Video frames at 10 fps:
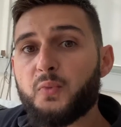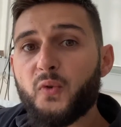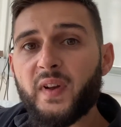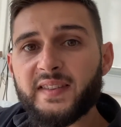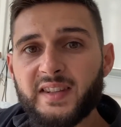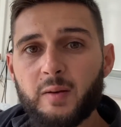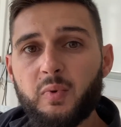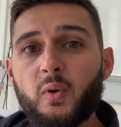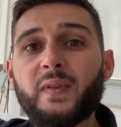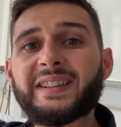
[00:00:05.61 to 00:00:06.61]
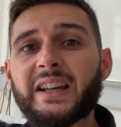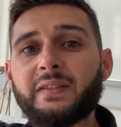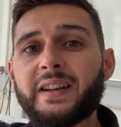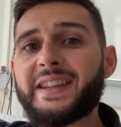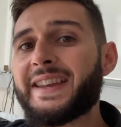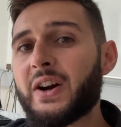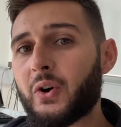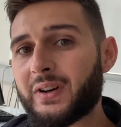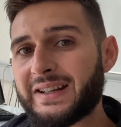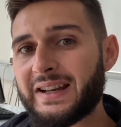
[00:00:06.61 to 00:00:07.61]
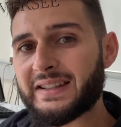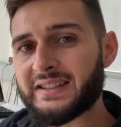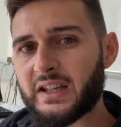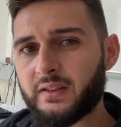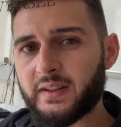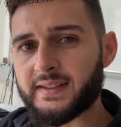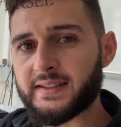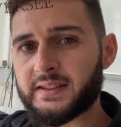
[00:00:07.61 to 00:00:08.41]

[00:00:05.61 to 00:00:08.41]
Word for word: Pour faire simple, on va travailler en classe inversée.